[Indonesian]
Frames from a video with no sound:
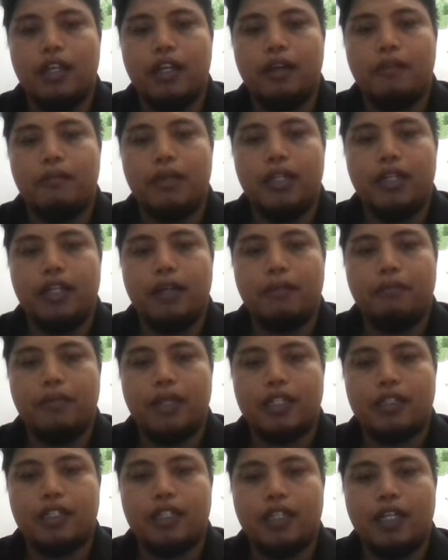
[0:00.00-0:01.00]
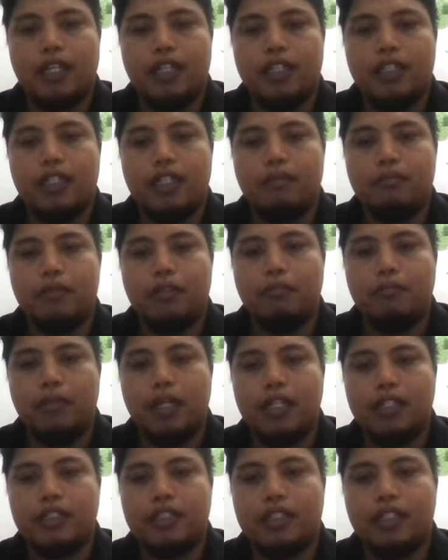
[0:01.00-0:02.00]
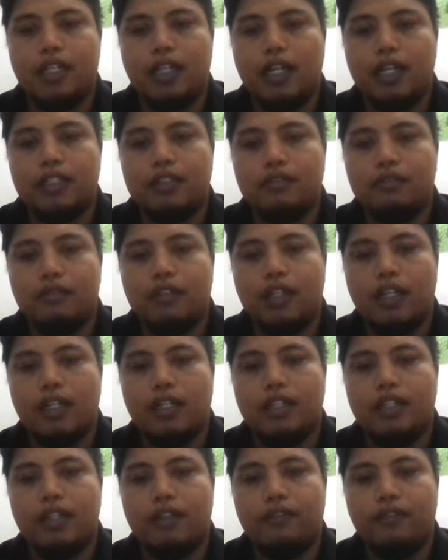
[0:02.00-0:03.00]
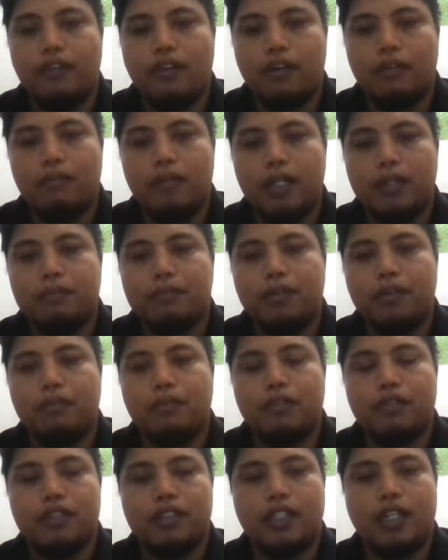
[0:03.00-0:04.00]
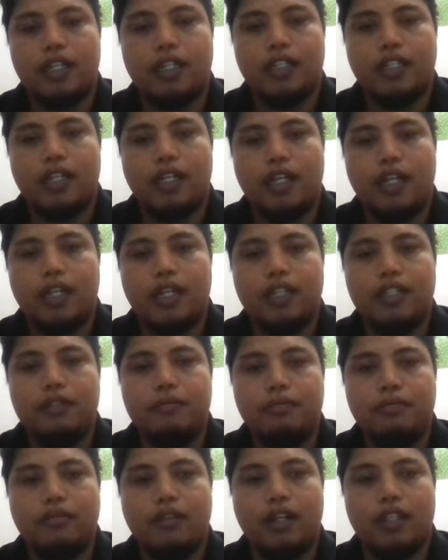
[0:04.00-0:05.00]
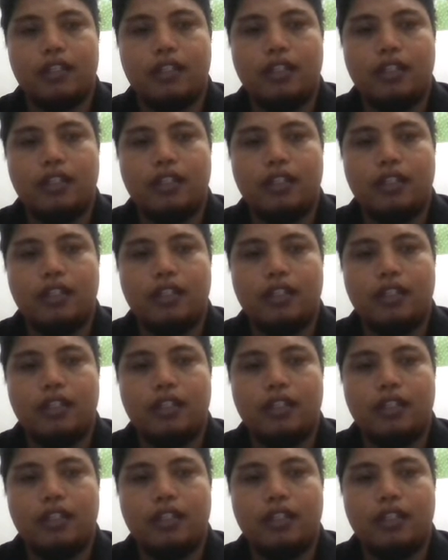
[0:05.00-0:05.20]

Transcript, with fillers: mendapatkan dan membaca aturan dan format proposal yang akan dibuat.